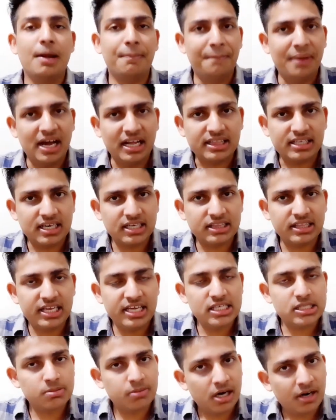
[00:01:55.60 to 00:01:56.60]
अब बात करते
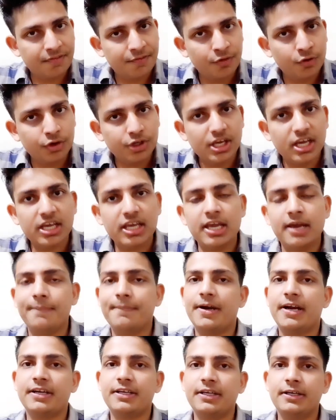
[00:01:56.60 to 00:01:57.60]
हैं स्मार्टफोन के
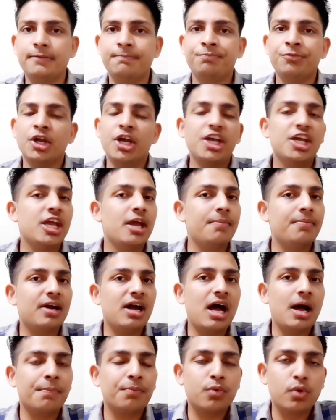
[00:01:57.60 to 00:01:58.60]
कैमरा की
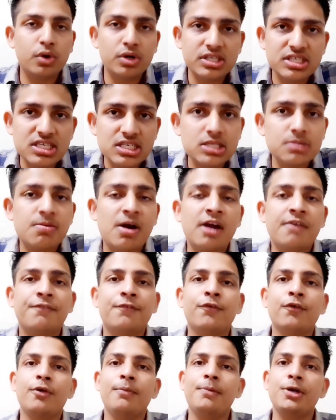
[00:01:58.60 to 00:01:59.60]
कैमरा आपको इसी
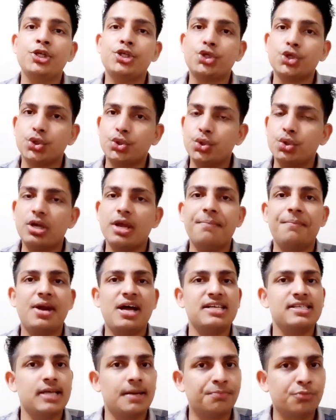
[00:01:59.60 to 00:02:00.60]
स्मार्टफोन में जो जो
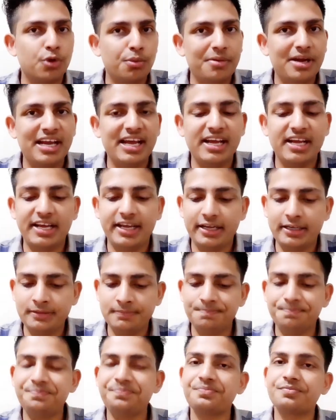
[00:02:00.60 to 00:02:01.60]
कैमराज आपको मिलेंगे
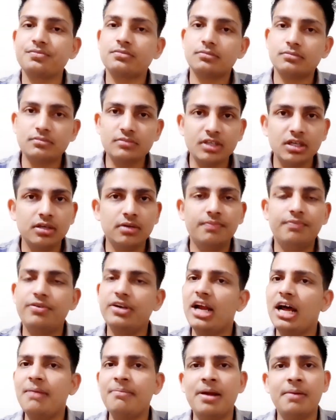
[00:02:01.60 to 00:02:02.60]

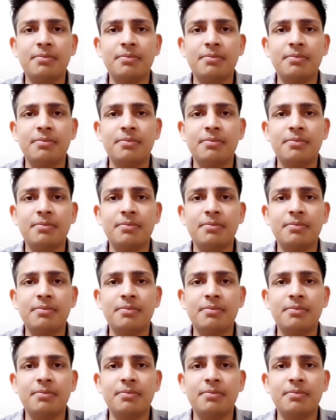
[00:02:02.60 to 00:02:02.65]
फिलहाल